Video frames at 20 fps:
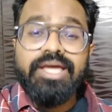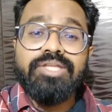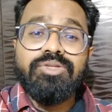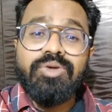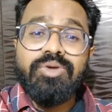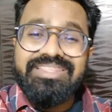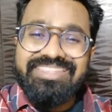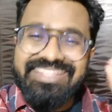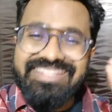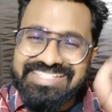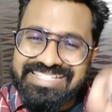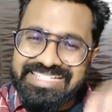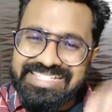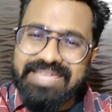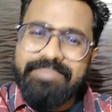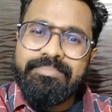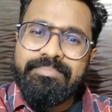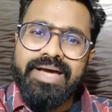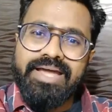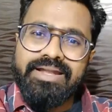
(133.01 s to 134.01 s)
तो इन द
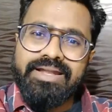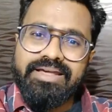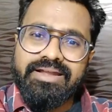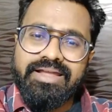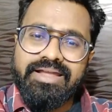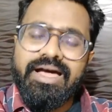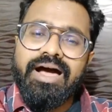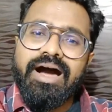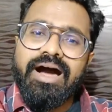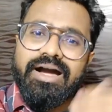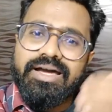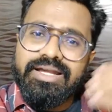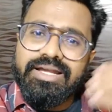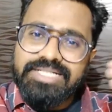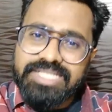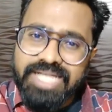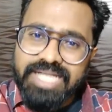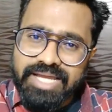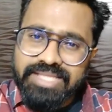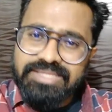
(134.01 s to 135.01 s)
सेम मैनर अगर
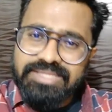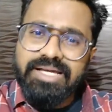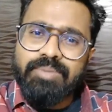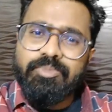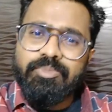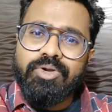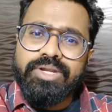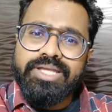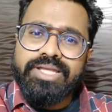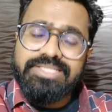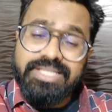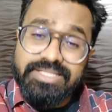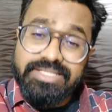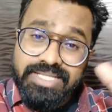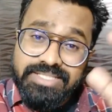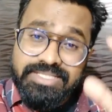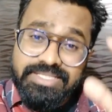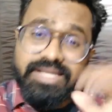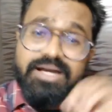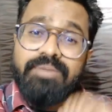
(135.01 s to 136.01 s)
शाहिद कपूर के साथ
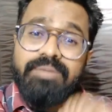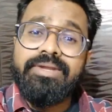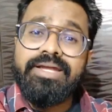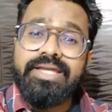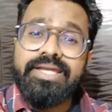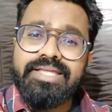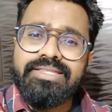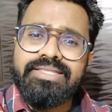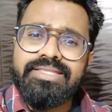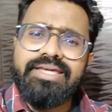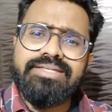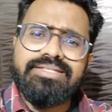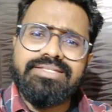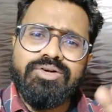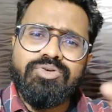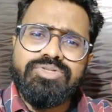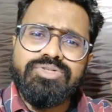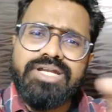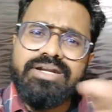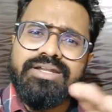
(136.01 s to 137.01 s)
जैसे खबरें कहती है ऐसा
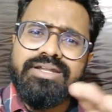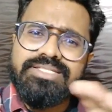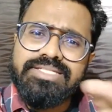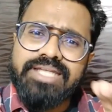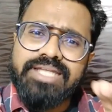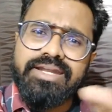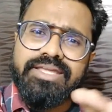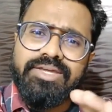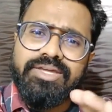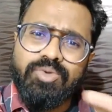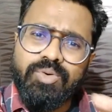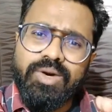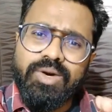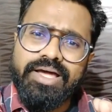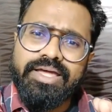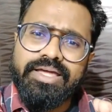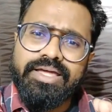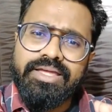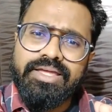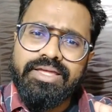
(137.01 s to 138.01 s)
कुछ अंडरस्टैंडिंग हुआ है